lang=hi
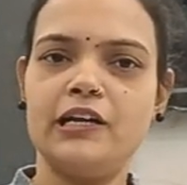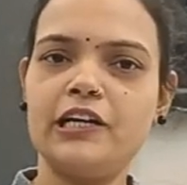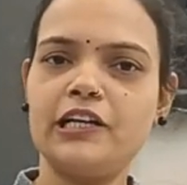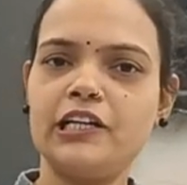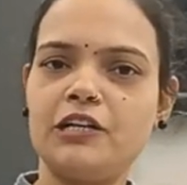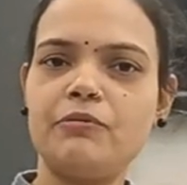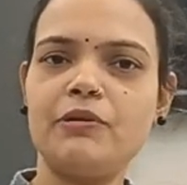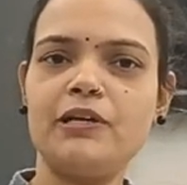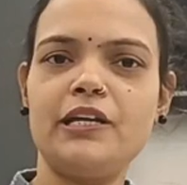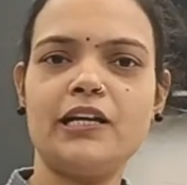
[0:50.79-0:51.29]

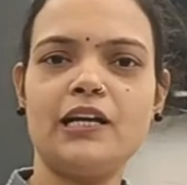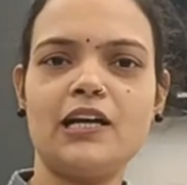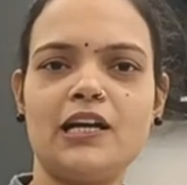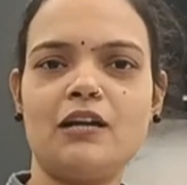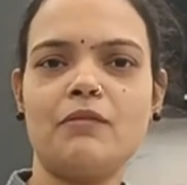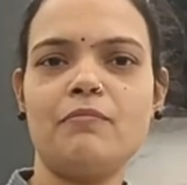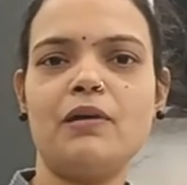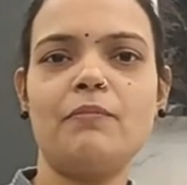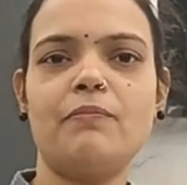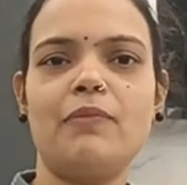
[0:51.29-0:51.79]
कनेक्टिविटी की
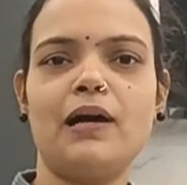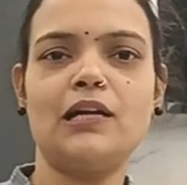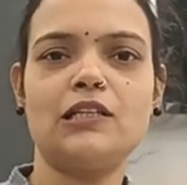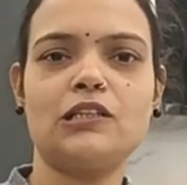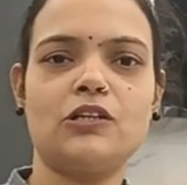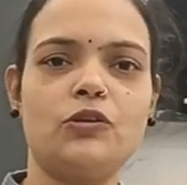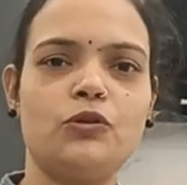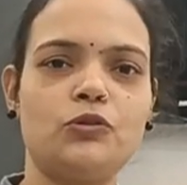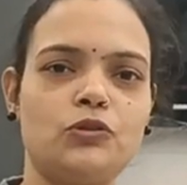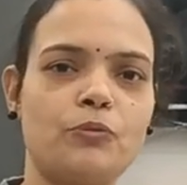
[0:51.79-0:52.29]
अगर मैं
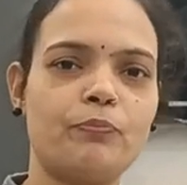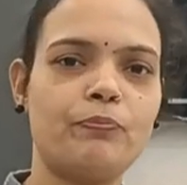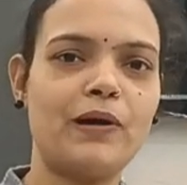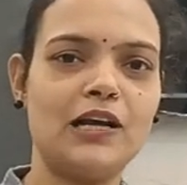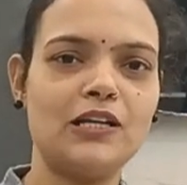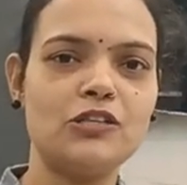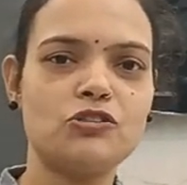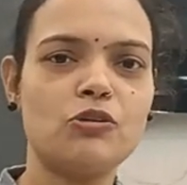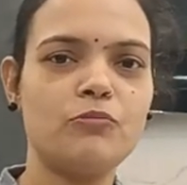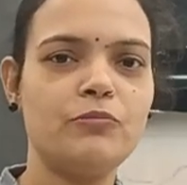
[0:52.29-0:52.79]
बात करूं तो
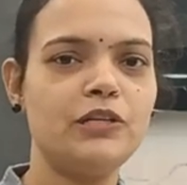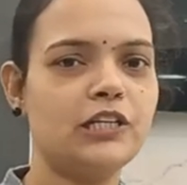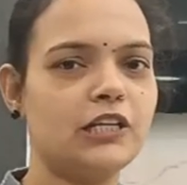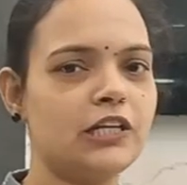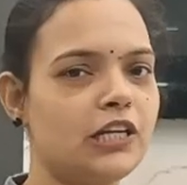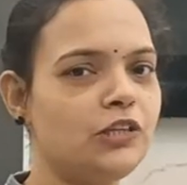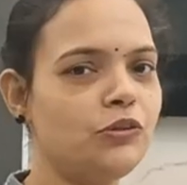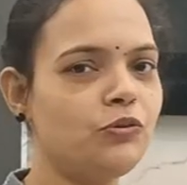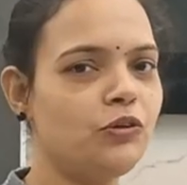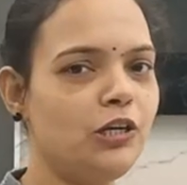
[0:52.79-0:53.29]
500
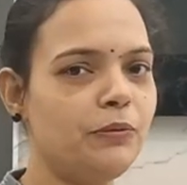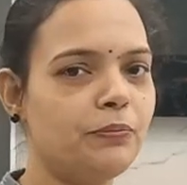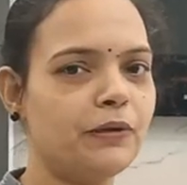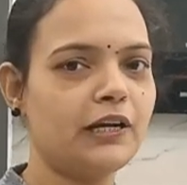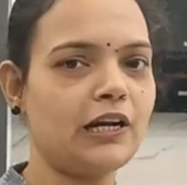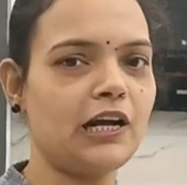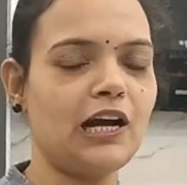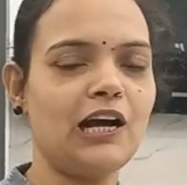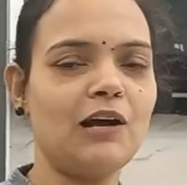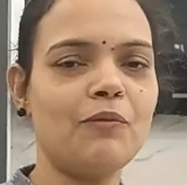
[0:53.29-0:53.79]
मीटर की दूरी
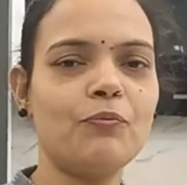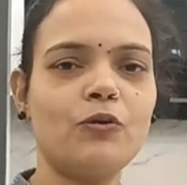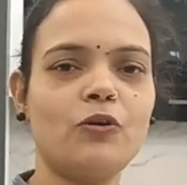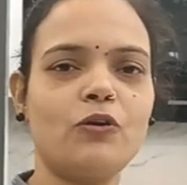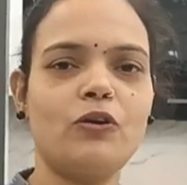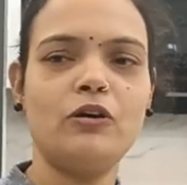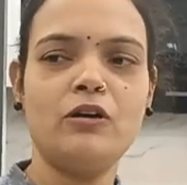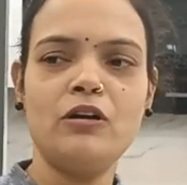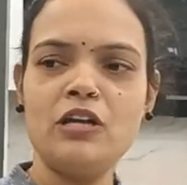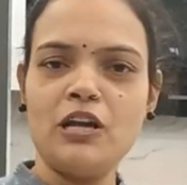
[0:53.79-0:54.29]
पर
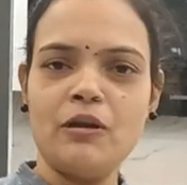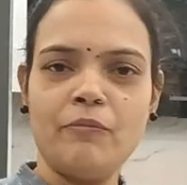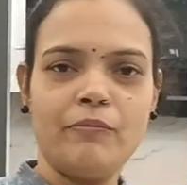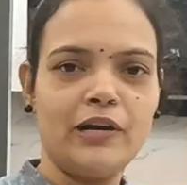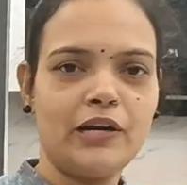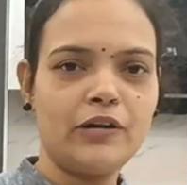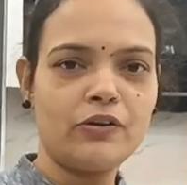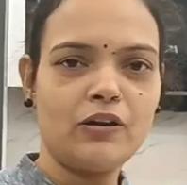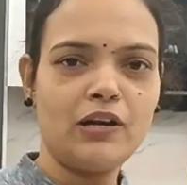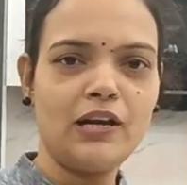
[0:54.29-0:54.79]
आपको
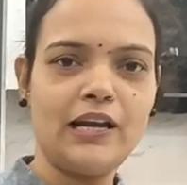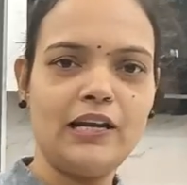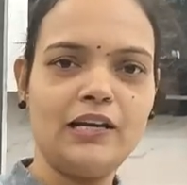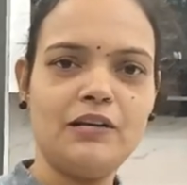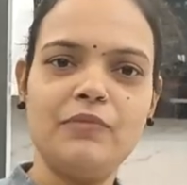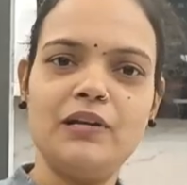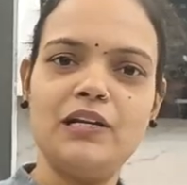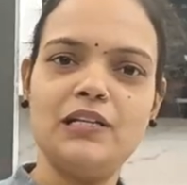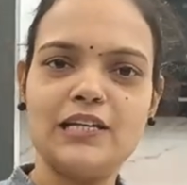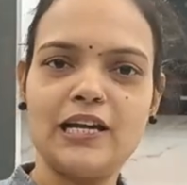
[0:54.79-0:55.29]
मेट्रो
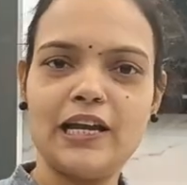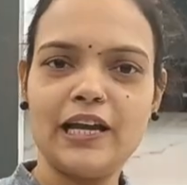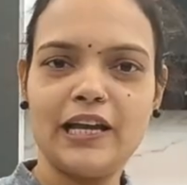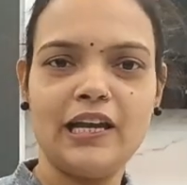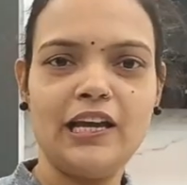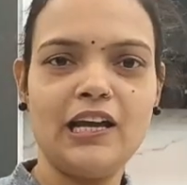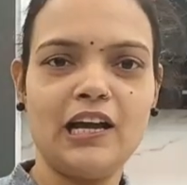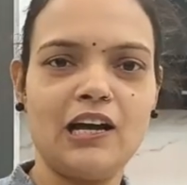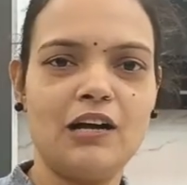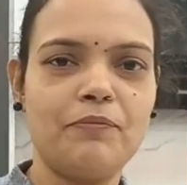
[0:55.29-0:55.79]
लाइन मिल
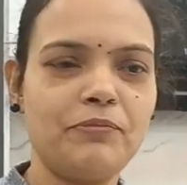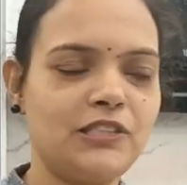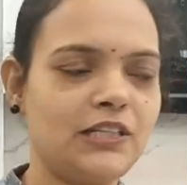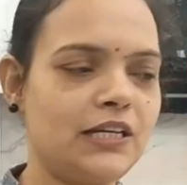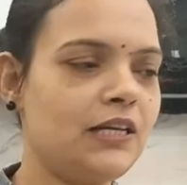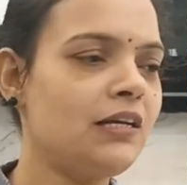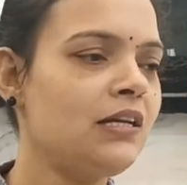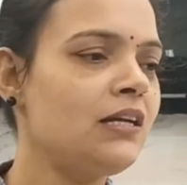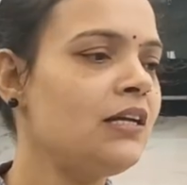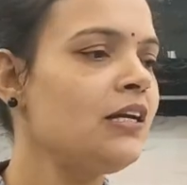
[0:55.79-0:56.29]
जाएगी यहाँ
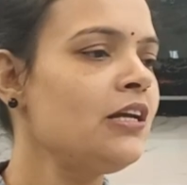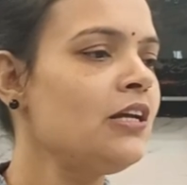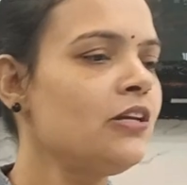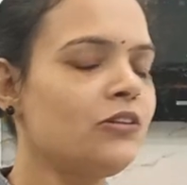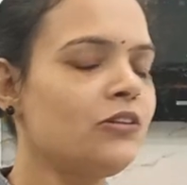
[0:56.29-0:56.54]
से